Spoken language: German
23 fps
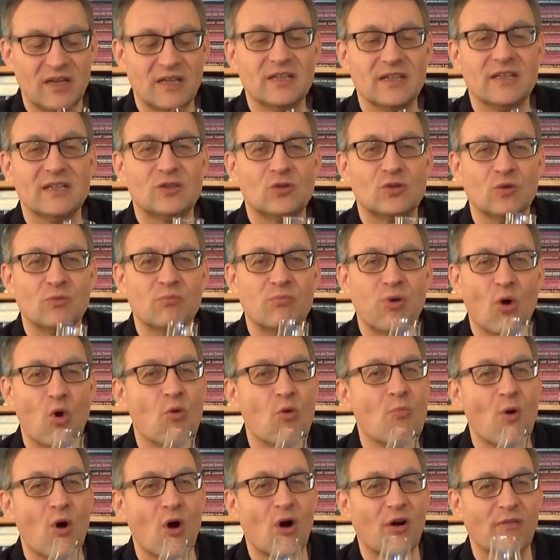in Richtung
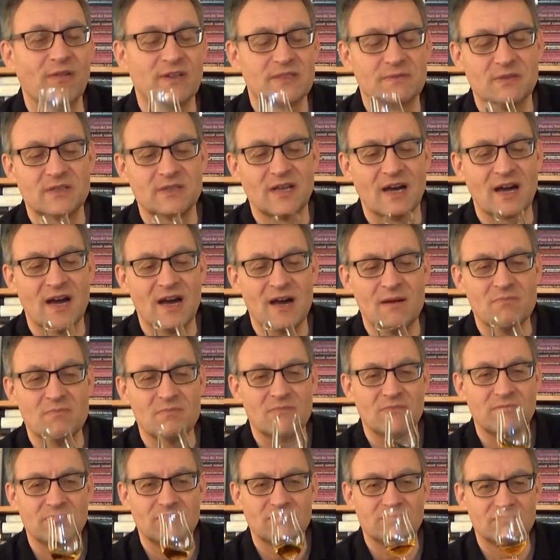Bowmore. Was wird der
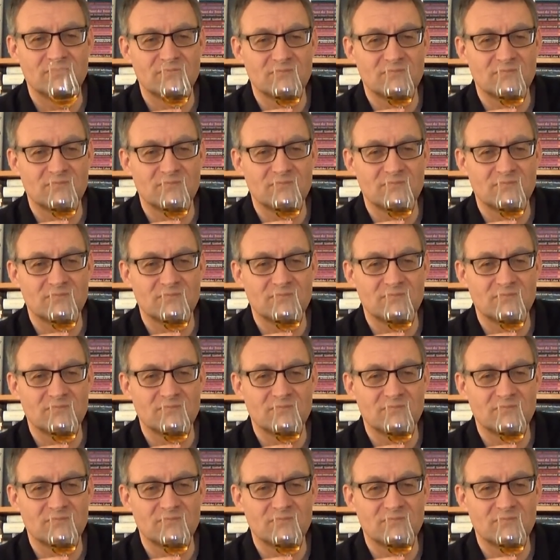haben?